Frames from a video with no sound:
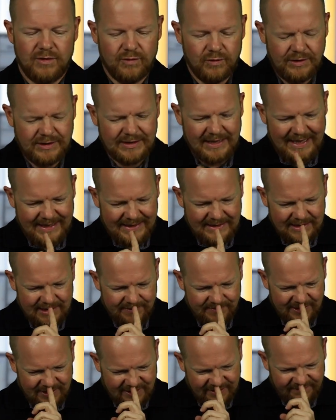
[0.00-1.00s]
Unter
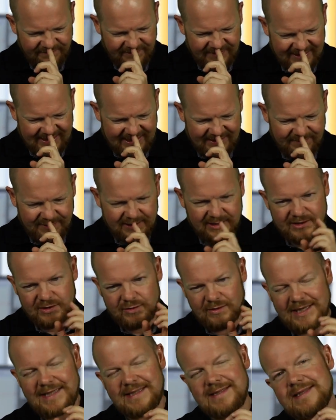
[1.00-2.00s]
anderem haben wir eben da
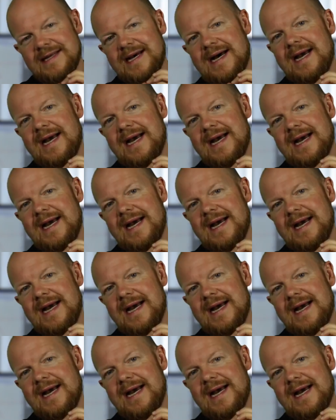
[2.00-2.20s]
zuletzt